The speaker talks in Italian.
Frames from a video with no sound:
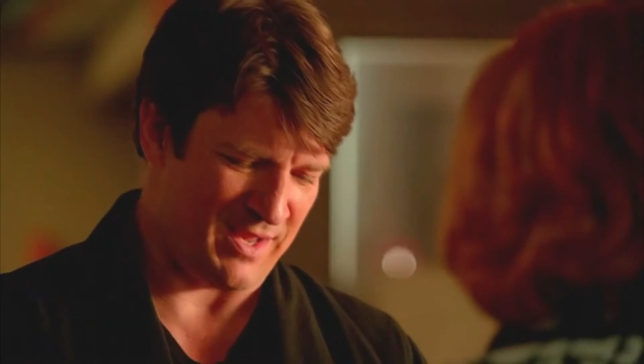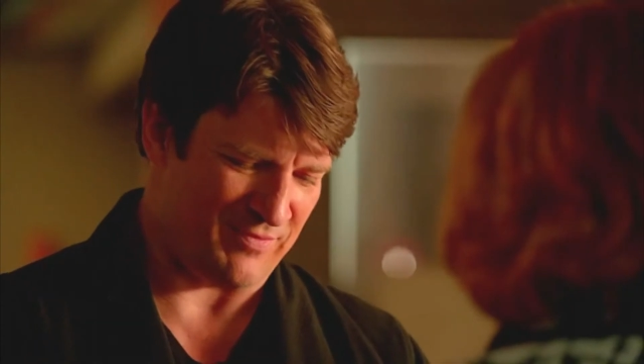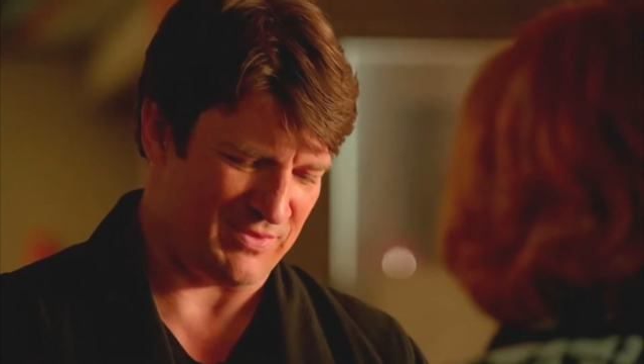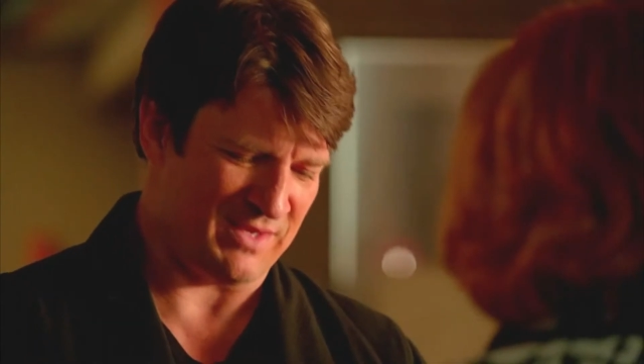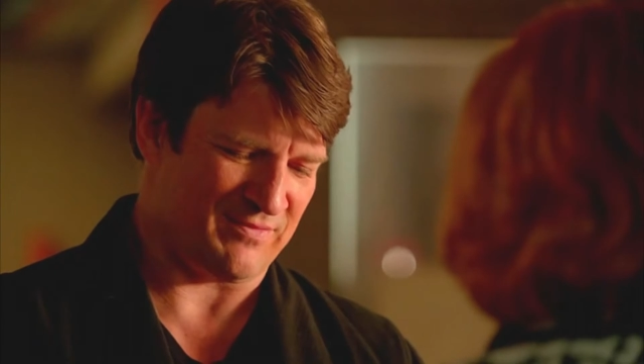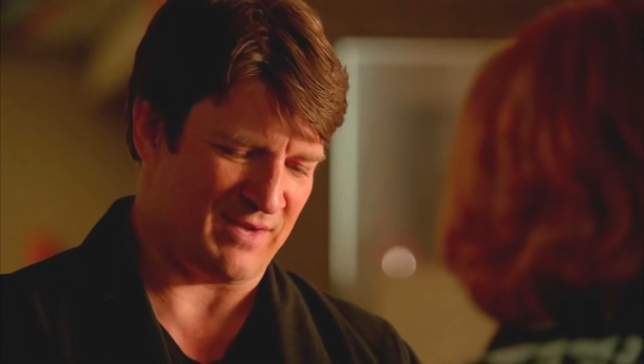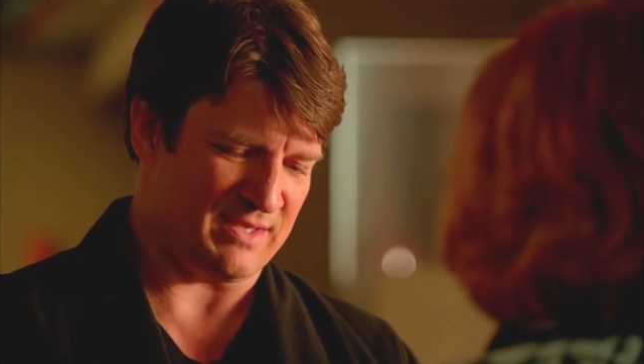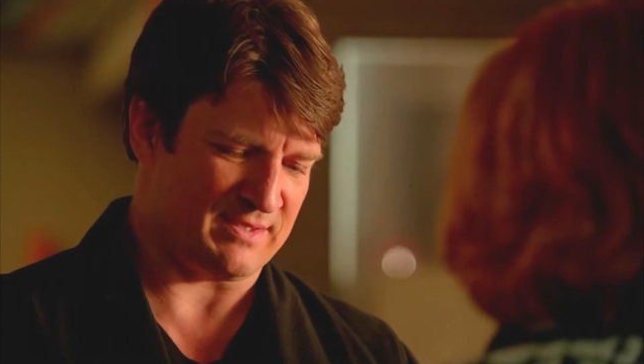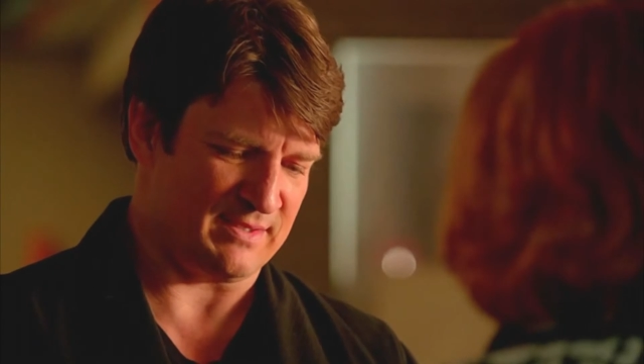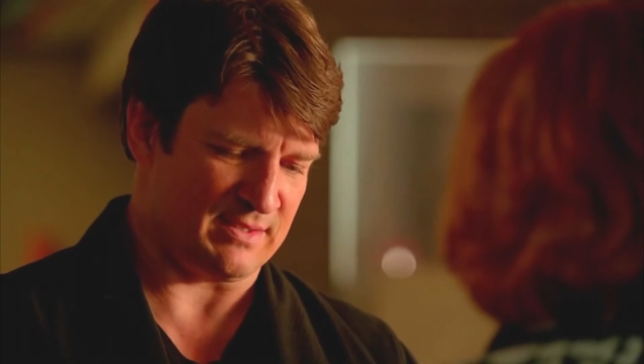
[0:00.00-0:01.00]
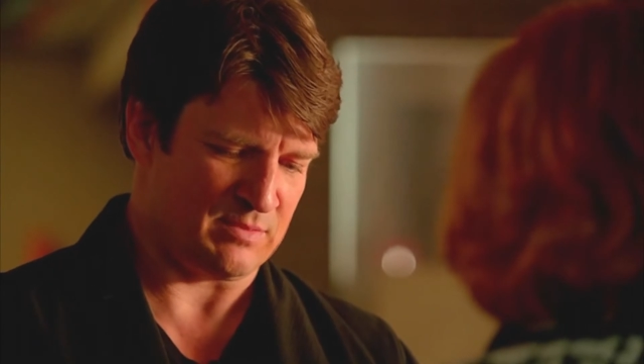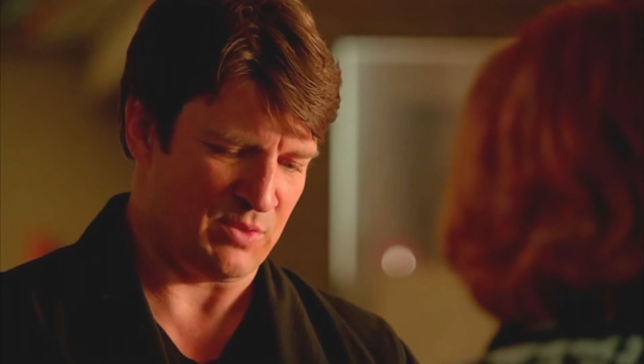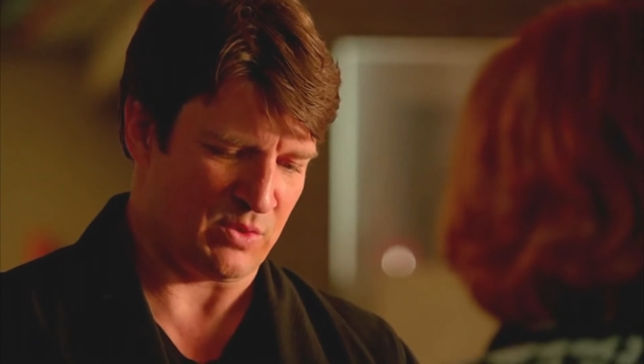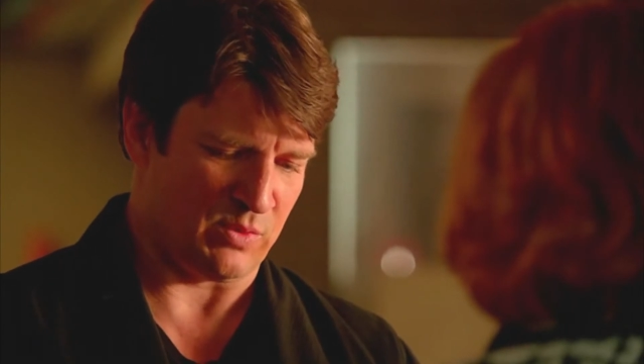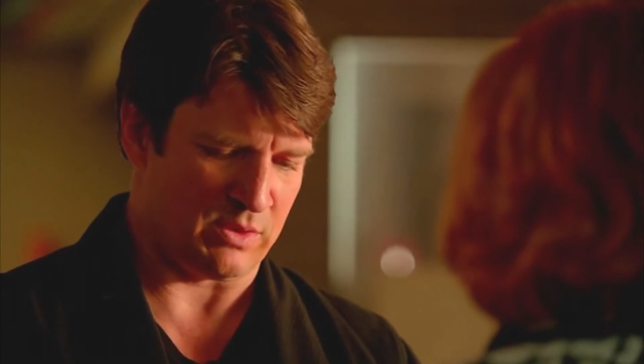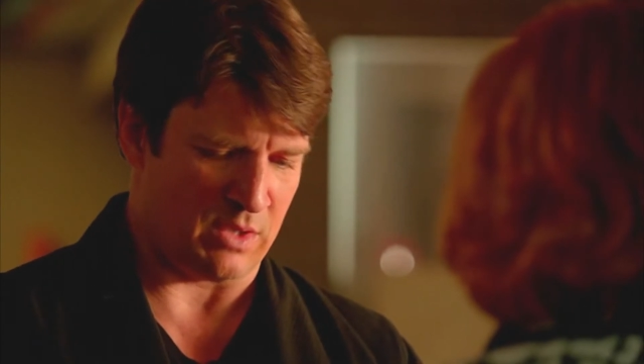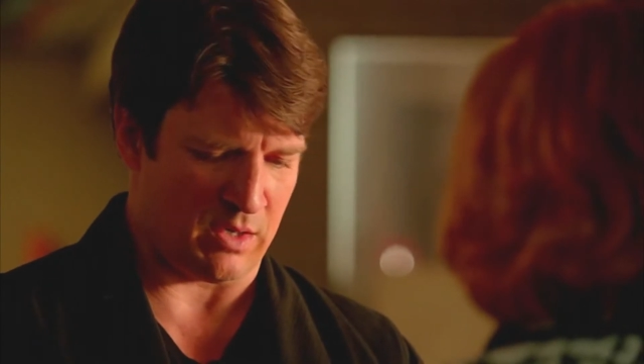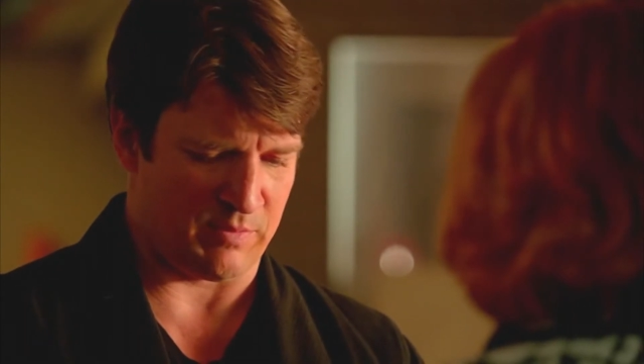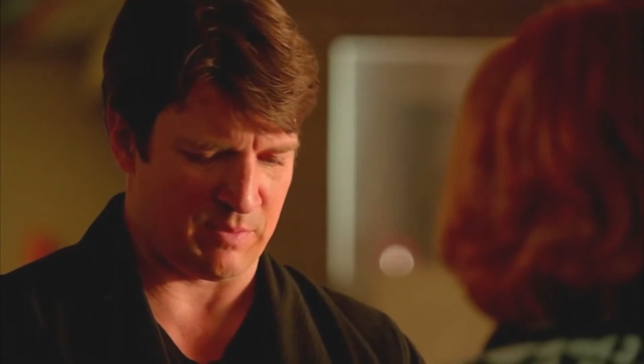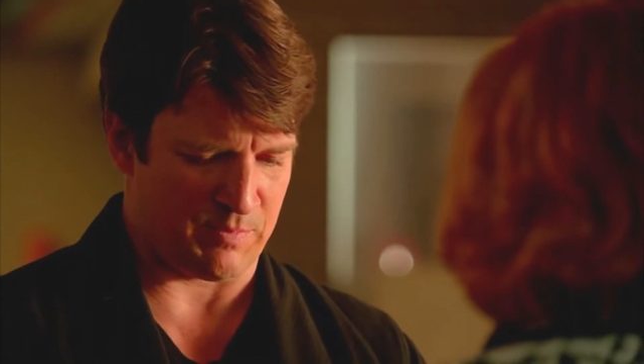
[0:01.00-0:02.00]
nella vita, dare consigli non sarebbe
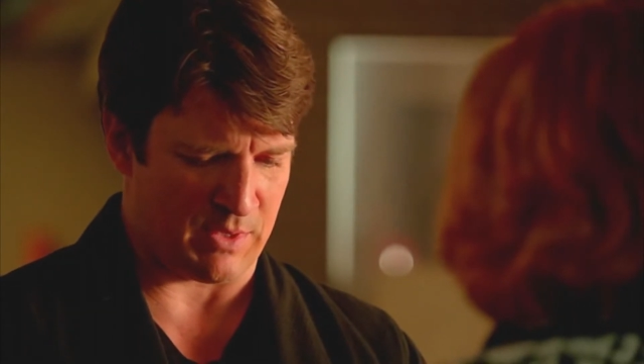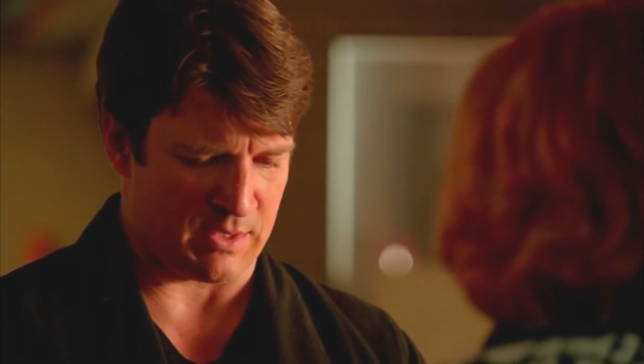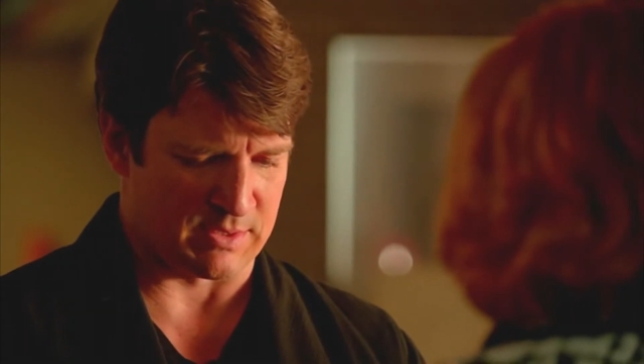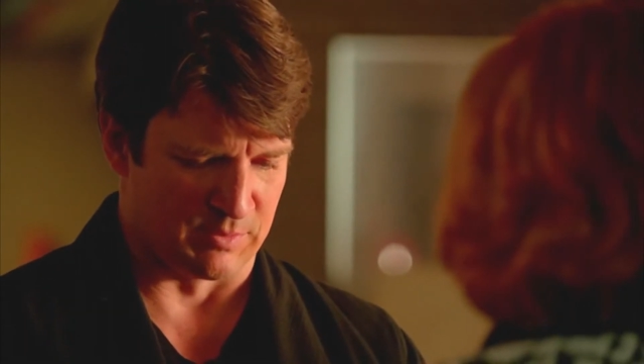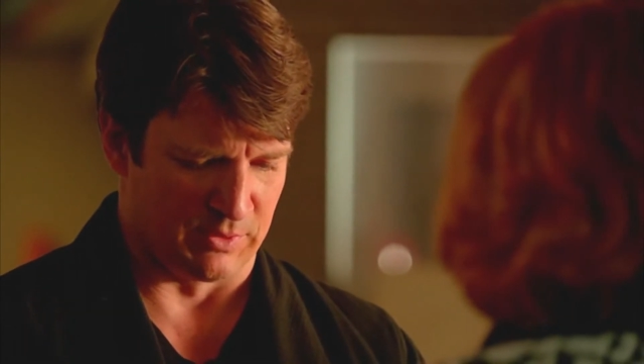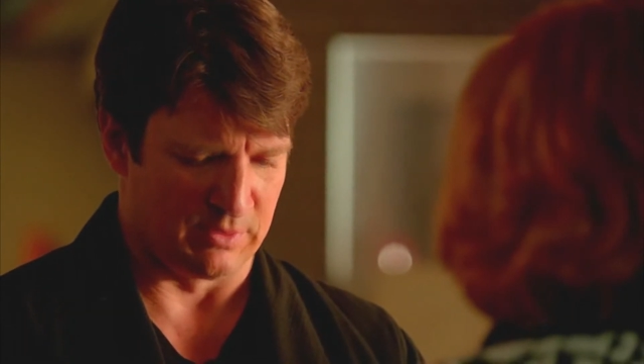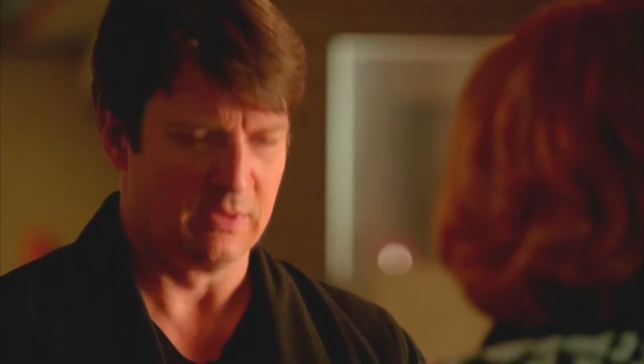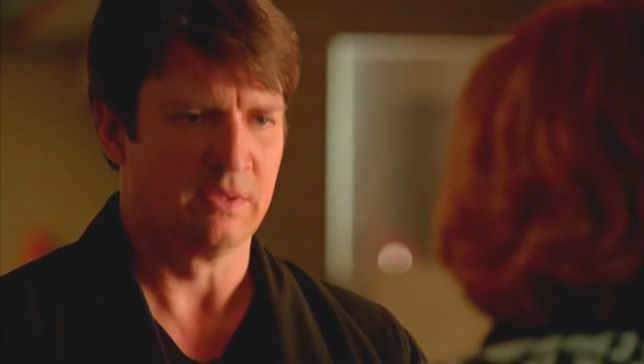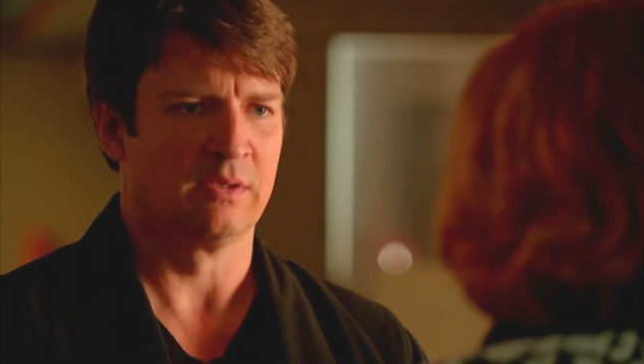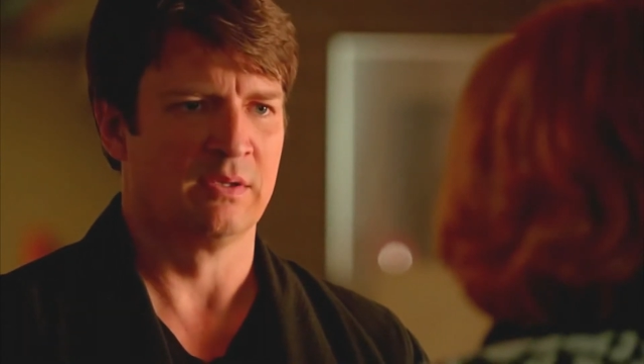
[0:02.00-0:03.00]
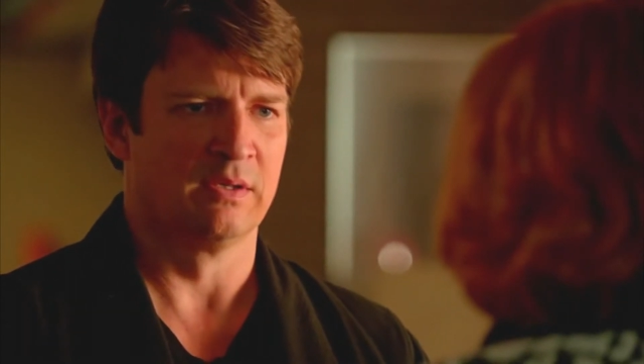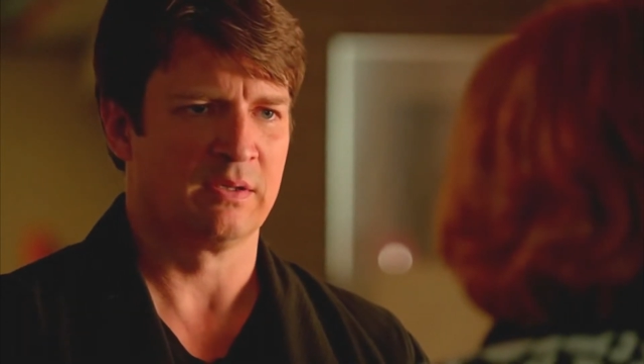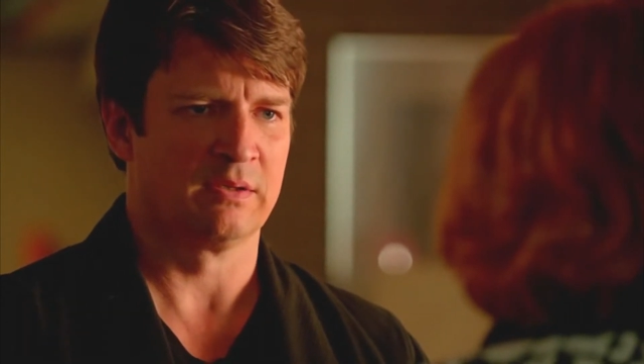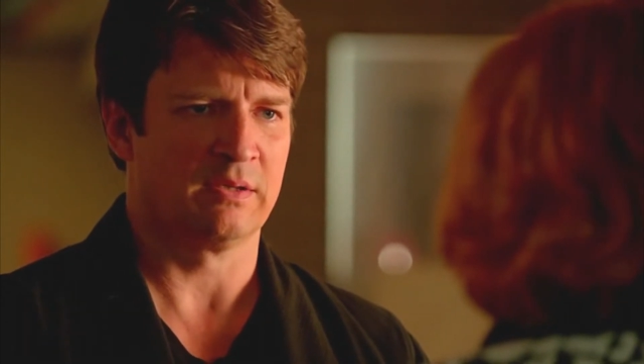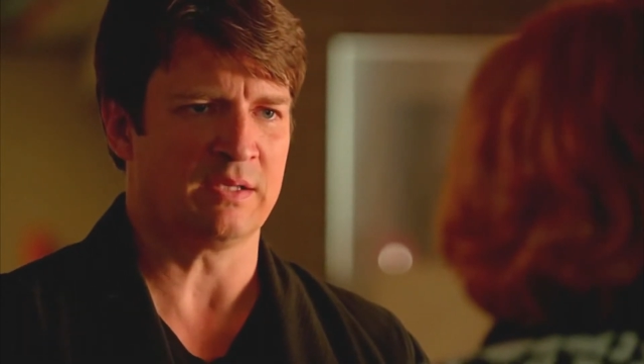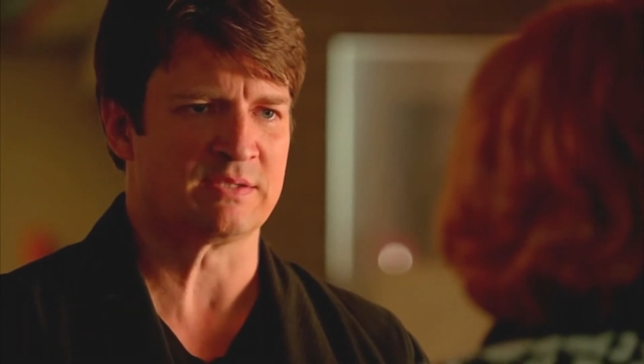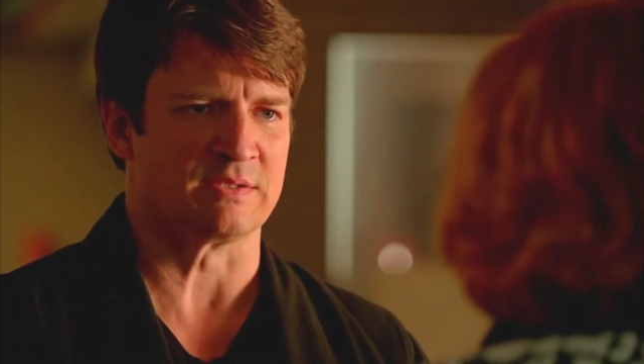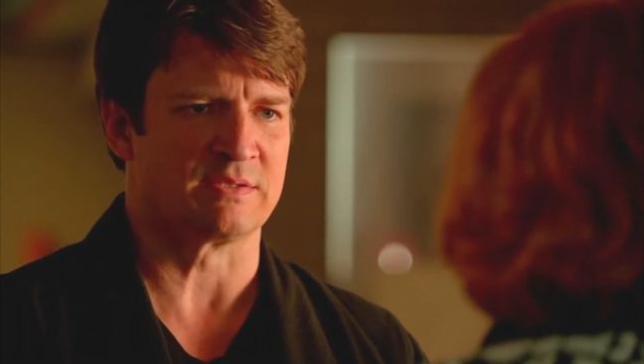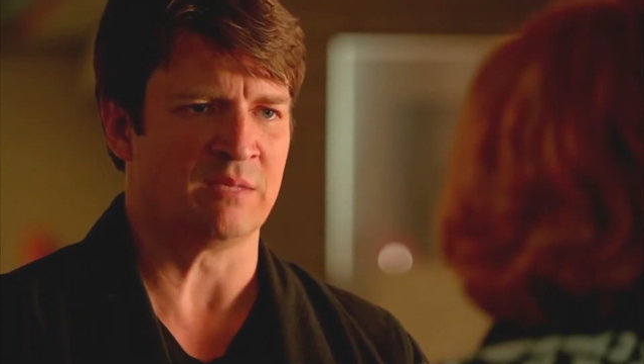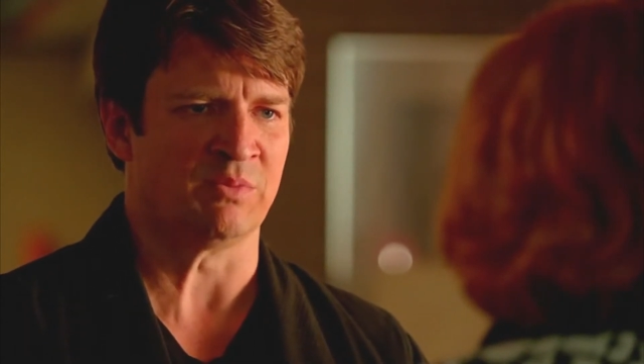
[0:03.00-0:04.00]
stato possibile.
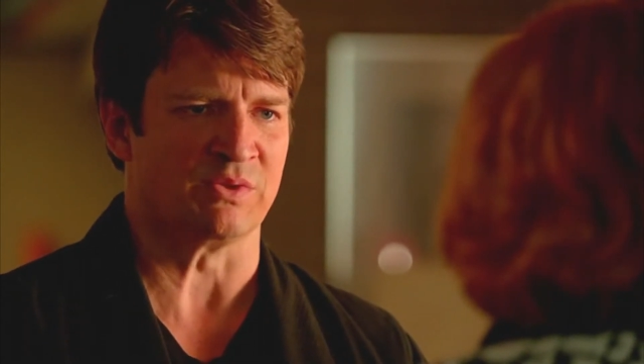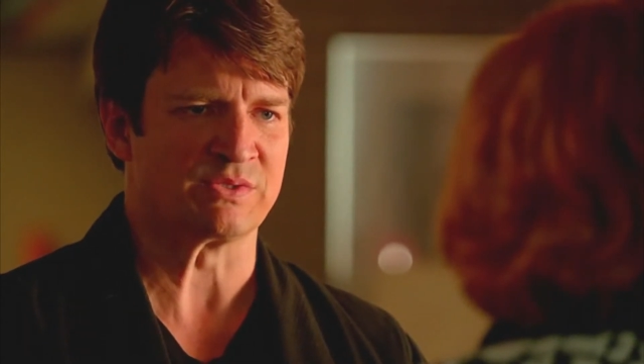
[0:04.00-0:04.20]
Continui passi